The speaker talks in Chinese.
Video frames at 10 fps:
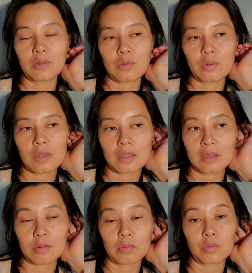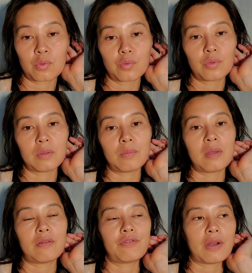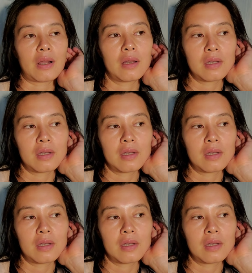去圆这种粗的灭法。